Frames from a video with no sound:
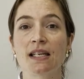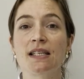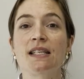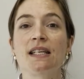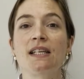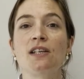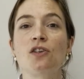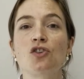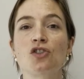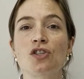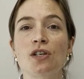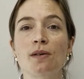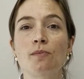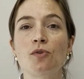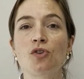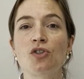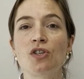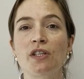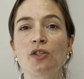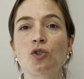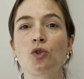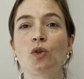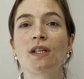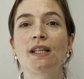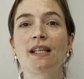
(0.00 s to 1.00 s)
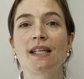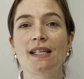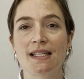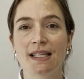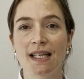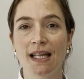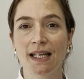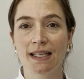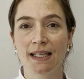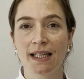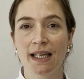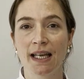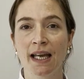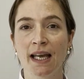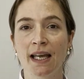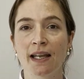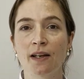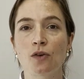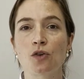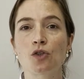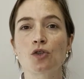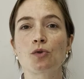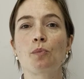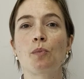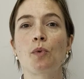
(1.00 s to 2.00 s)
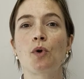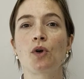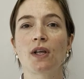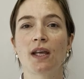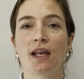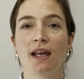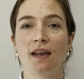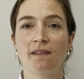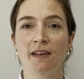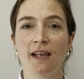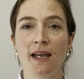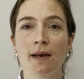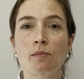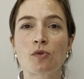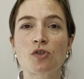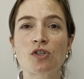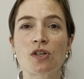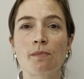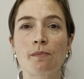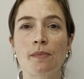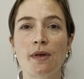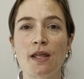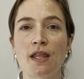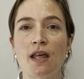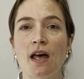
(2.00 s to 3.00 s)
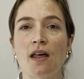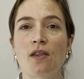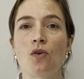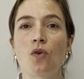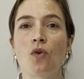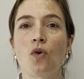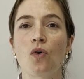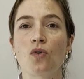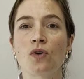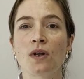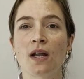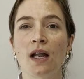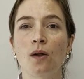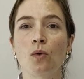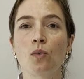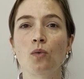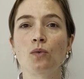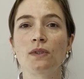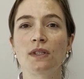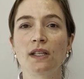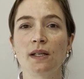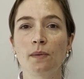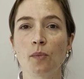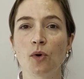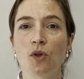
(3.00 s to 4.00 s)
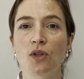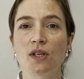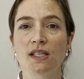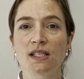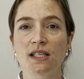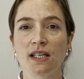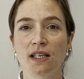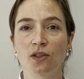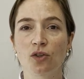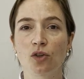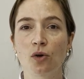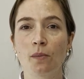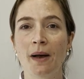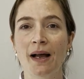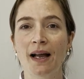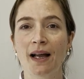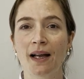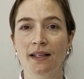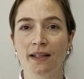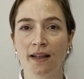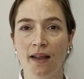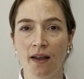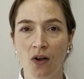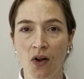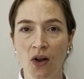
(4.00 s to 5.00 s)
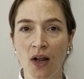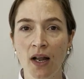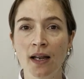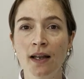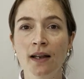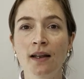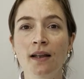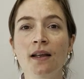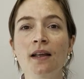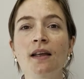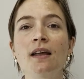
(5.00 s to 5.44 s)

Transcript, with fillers: si nos hemos hecho el test de antígenos porque habíamos empezado con algún tipo de síntoma catarral,